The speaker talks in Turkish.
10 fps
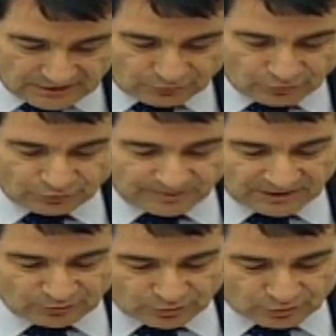
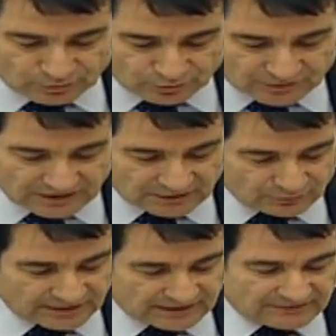Görüşmekte olduğumuz kanun
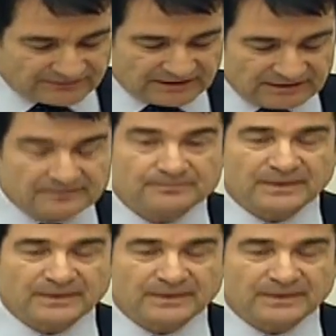teklifinin